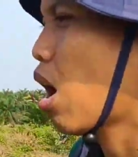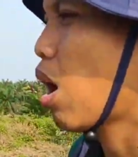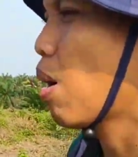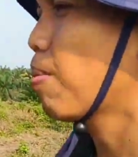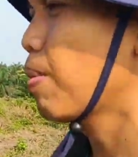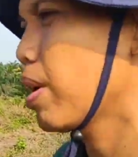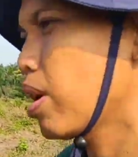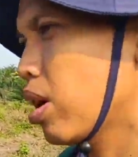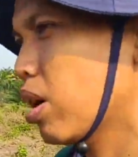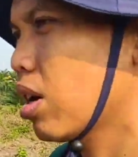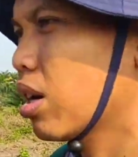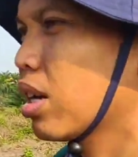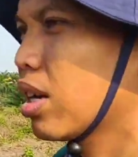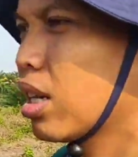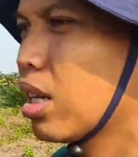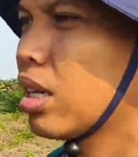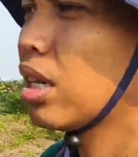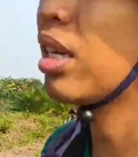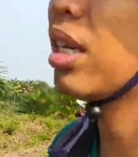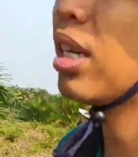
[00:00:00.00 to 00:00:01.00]
apa ya
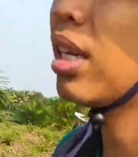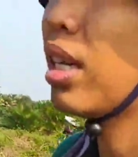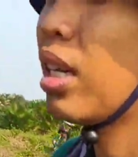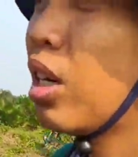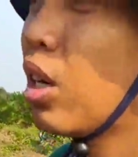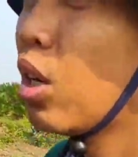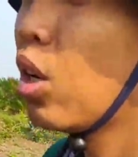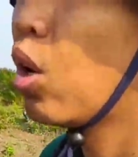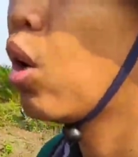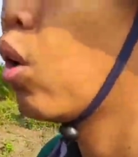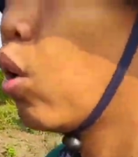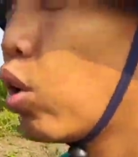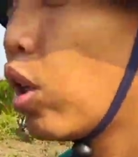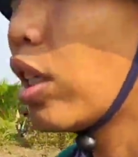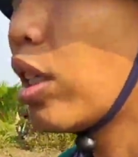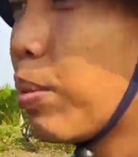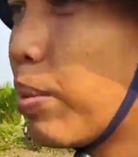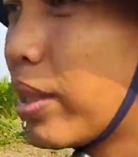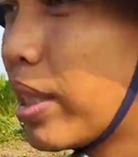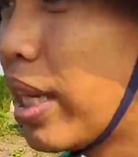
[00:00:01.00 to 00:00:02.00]

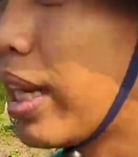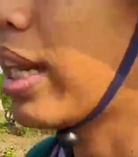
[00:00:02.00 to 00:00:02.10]
udah sempat